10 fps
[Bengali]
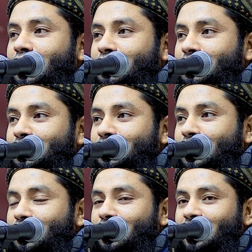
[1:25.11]
অর্ধ
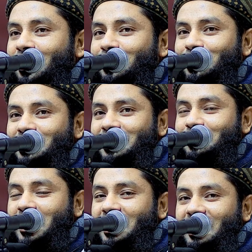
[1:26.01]
উলঙ্গ হয়ে ঘুরতে
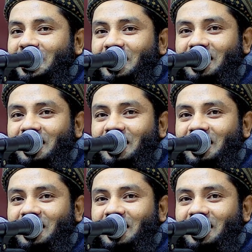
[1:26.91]
পারে